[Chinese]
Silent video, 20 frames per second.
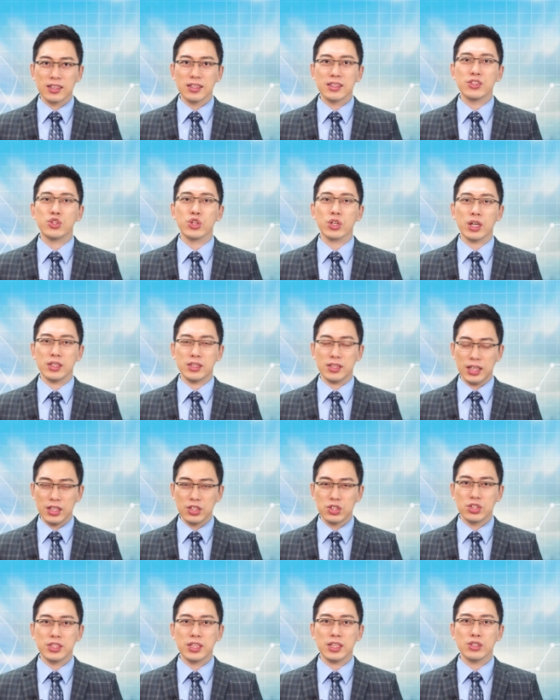你就可以第一
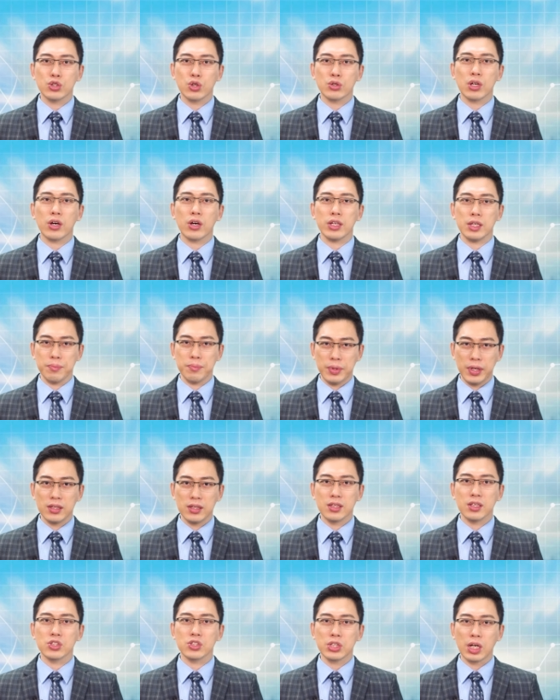时间收到影片
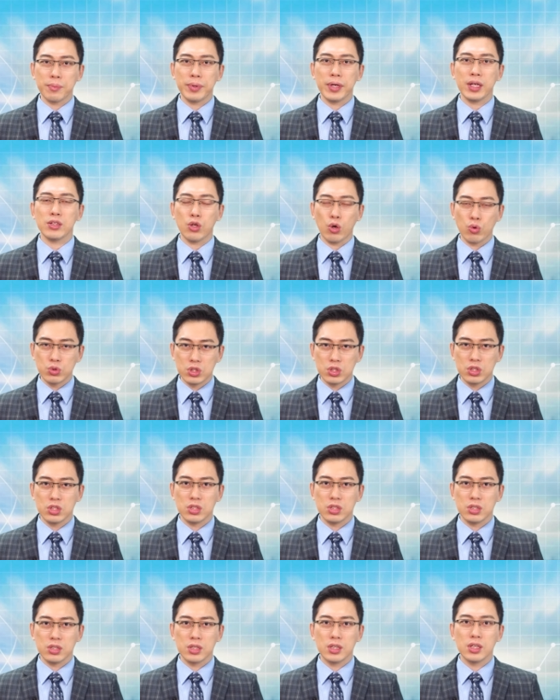的上片通知。
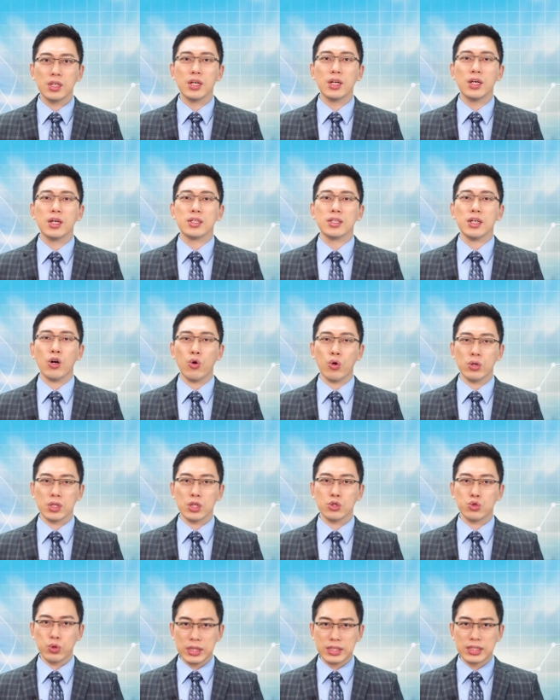要获得
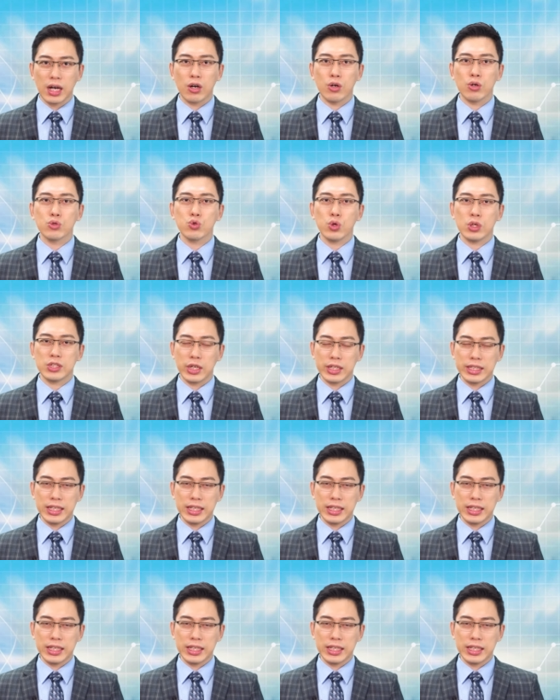最早、最专